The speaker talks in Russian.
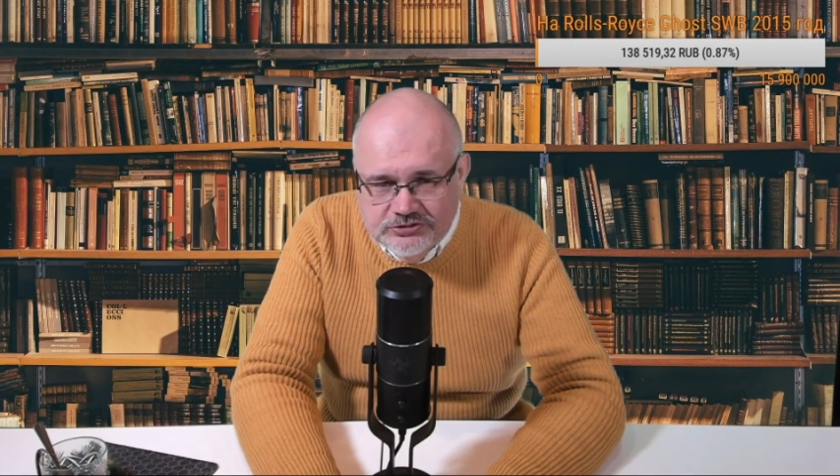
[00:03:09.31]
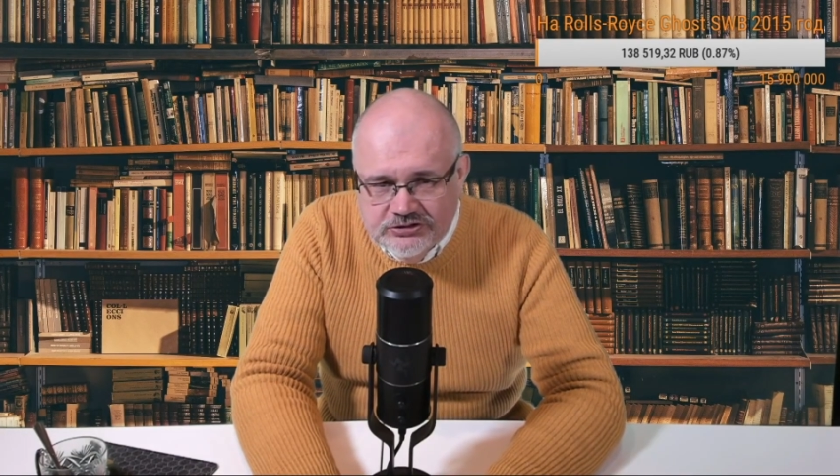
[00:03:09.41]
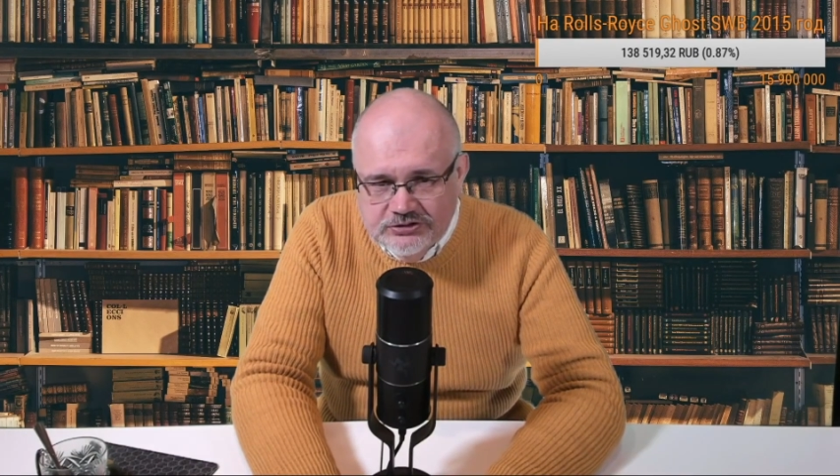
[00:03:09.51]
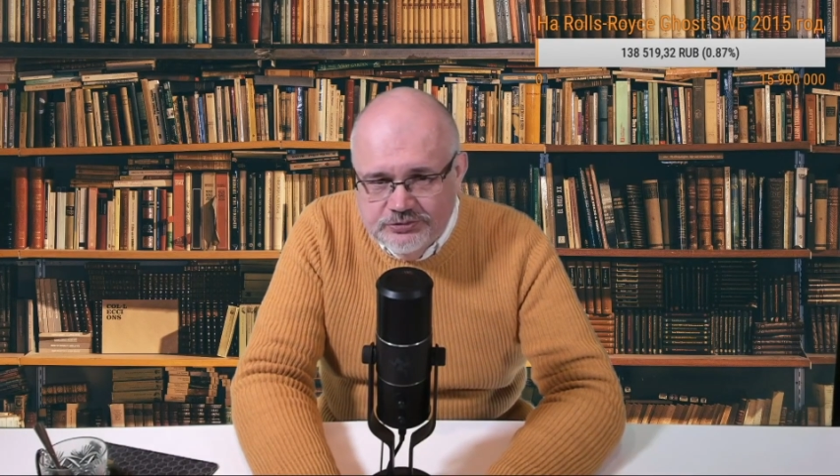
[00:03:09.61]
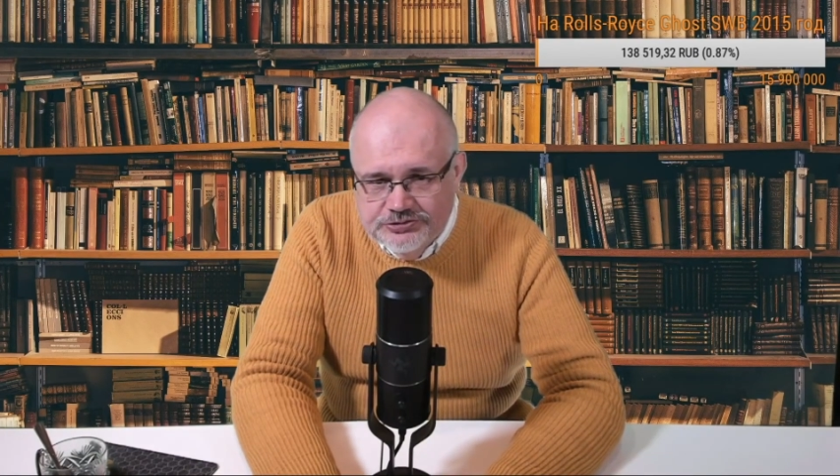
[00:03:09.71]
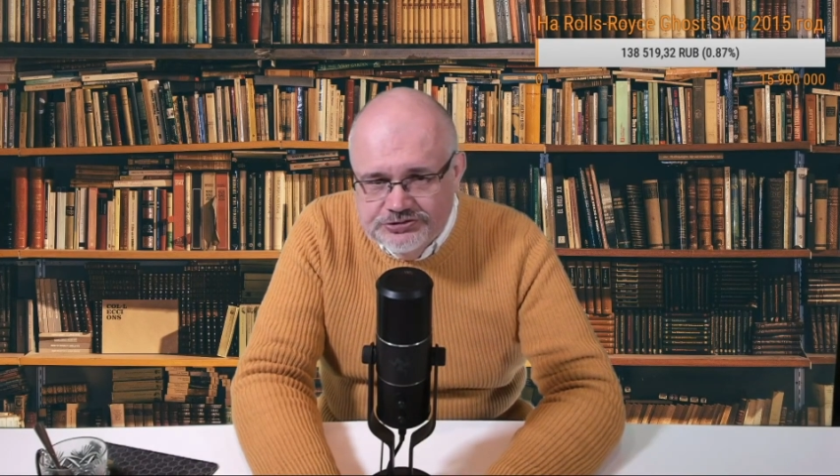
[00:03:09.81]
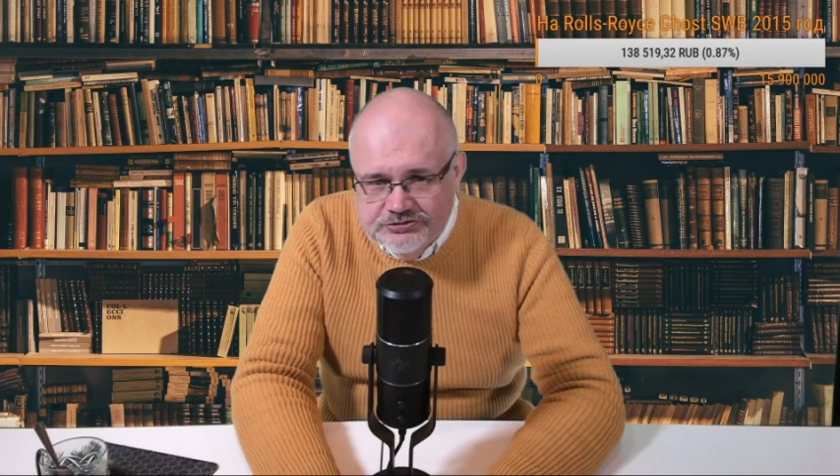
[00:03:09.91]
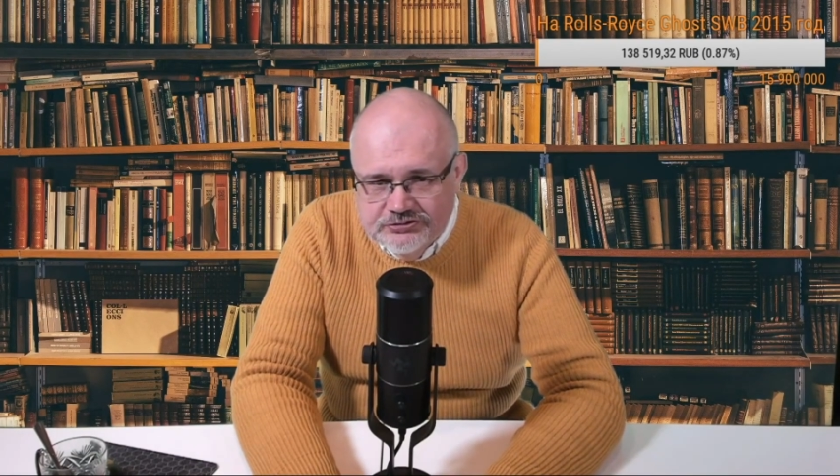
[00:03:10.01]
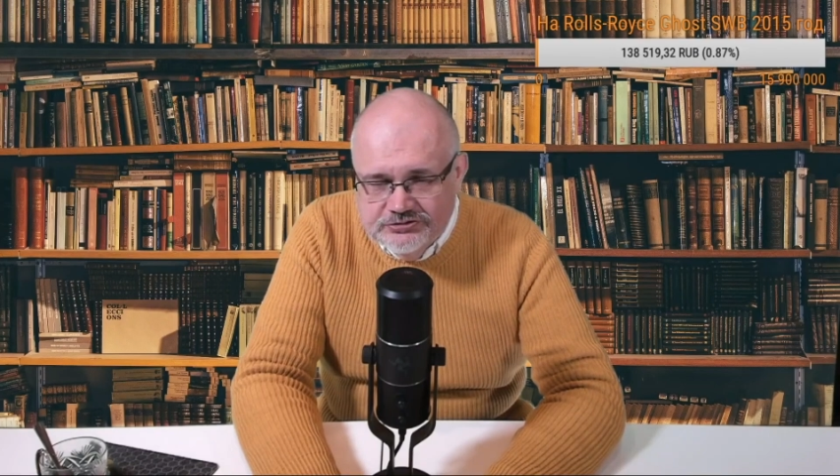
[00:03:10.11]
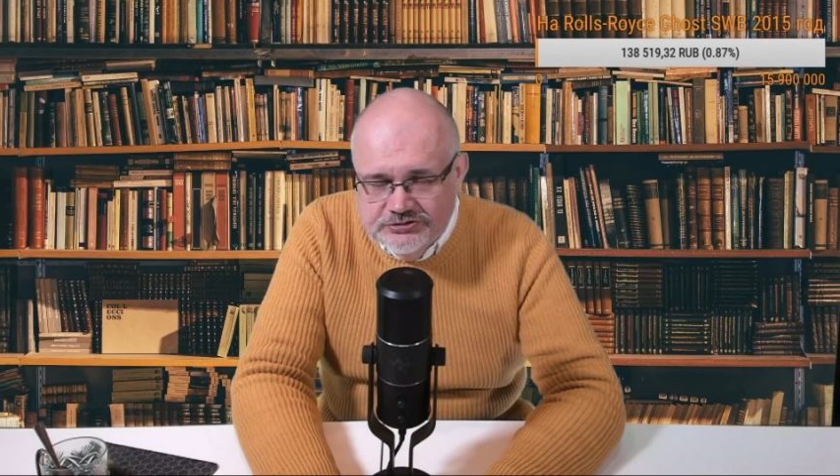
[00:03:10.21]
и прочие,
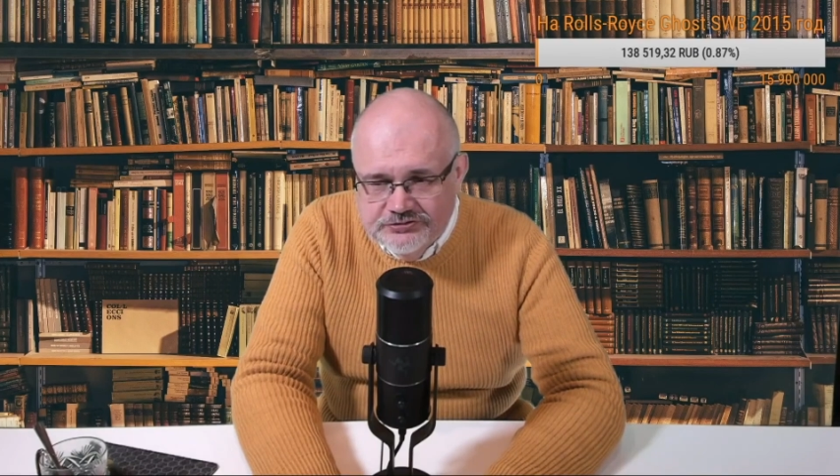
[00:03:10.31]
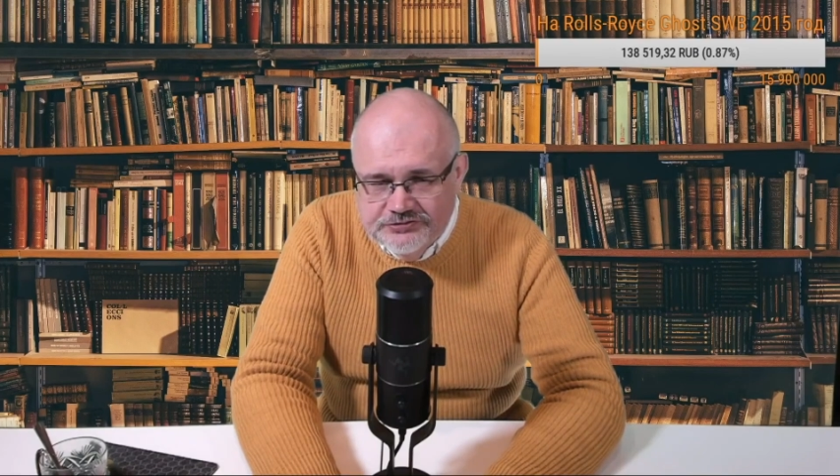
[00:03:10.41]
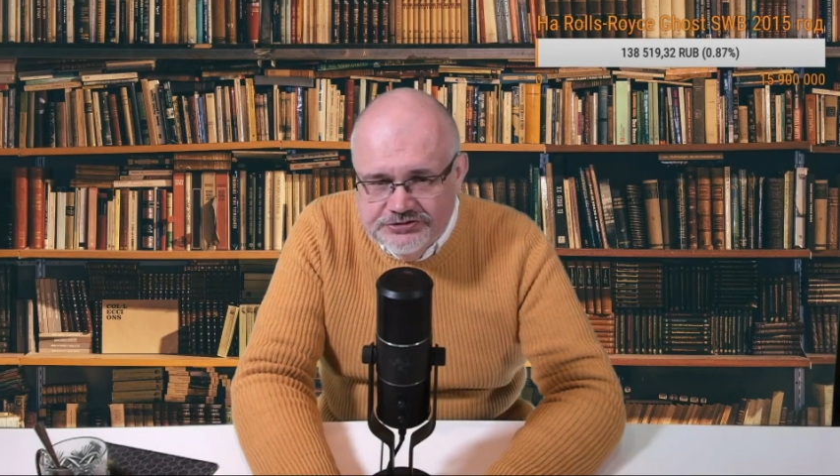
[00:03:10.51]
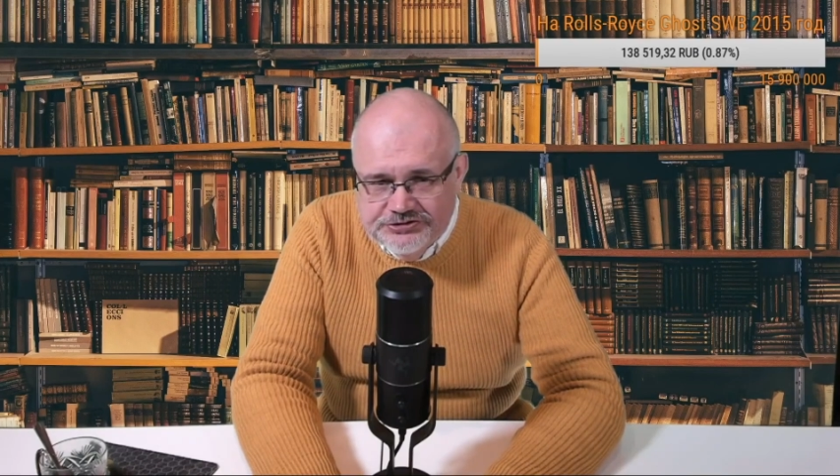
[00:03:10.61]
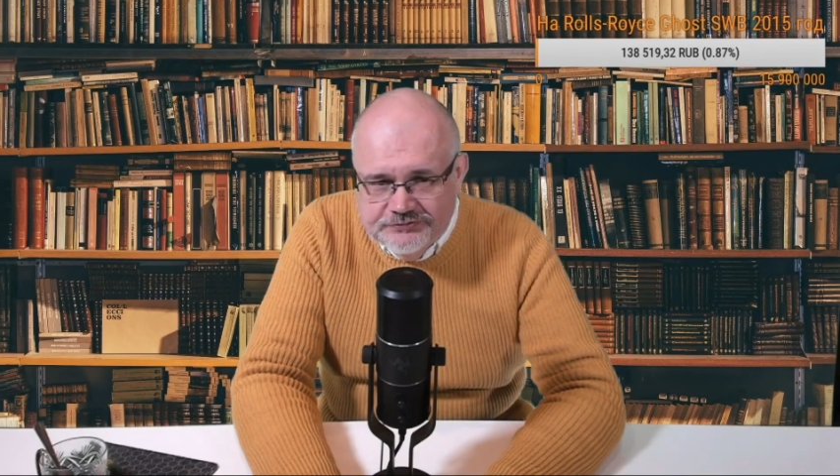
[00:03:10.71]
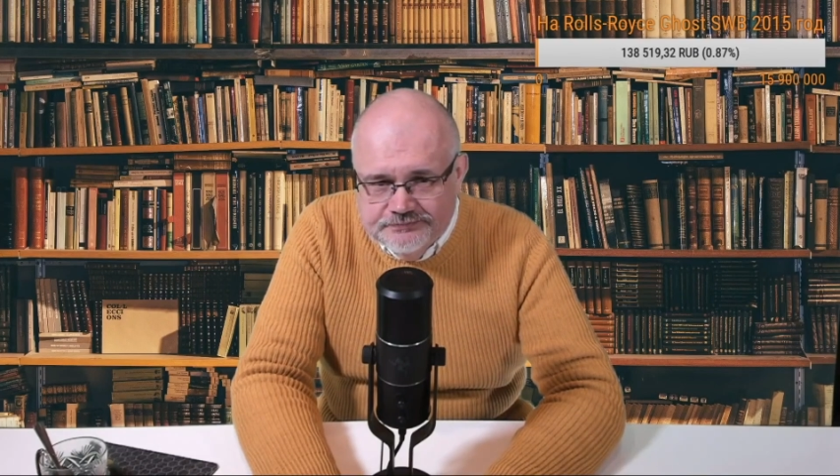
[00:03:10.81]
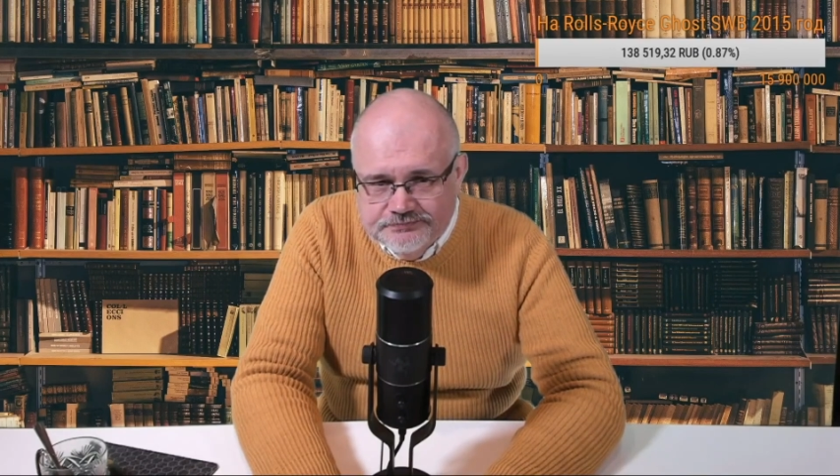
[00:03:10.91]
так сказать, вещи.